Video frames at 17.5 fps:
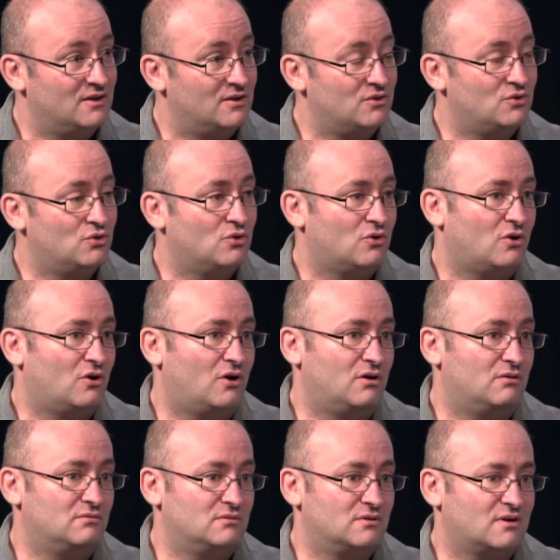
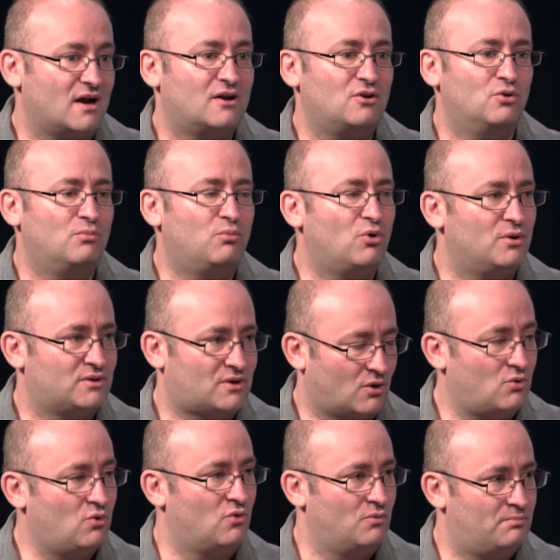Но как любой
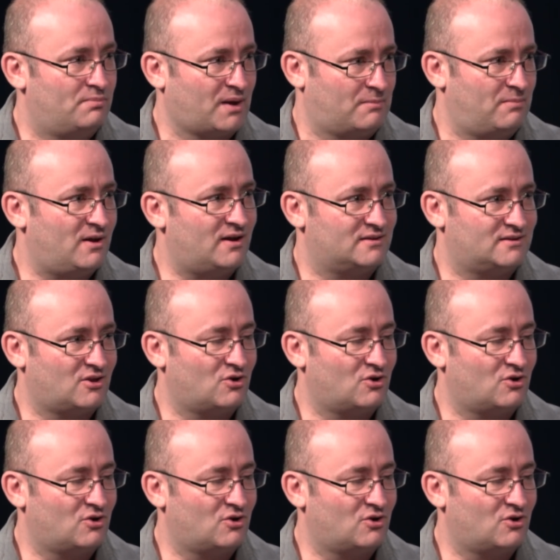такой препарат